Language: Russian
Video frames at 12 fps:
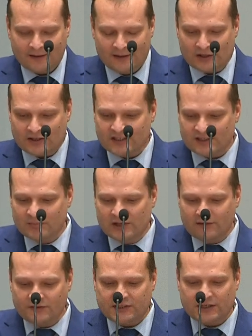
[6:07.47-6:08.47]
Нет, не забыли
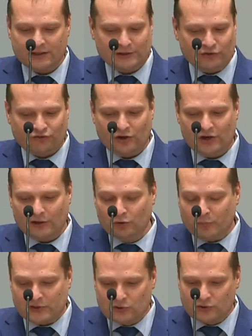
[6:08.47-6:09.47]
во всех отношениях, ну,
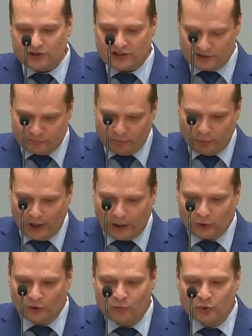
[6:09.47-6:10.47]
послушайте там
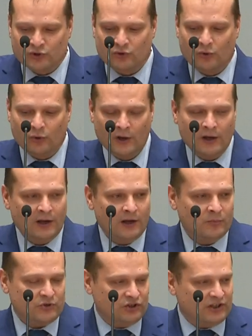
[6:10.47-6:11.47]
популярную музыку,
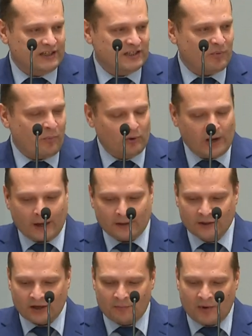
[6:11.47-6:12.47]
почитайте
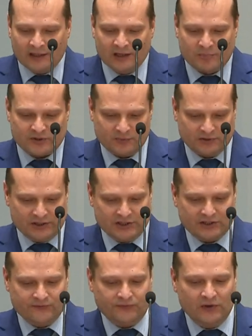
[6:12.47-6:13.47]
популярные романы,
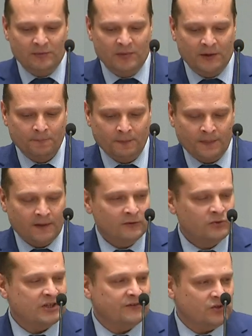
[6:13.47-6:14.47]
просмотрите фильмы –
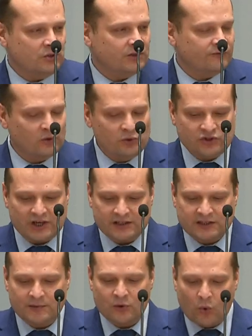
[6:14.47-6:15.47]
Друзья, все это включает
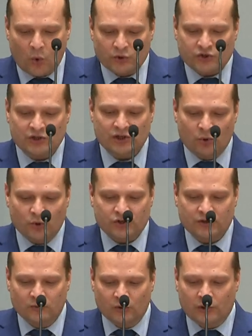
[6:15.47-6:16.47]
в себя очень и
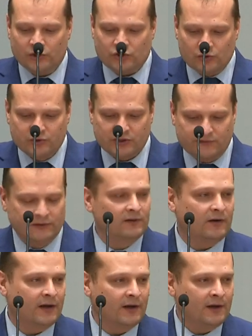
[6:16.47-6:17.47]
очень много чувственного.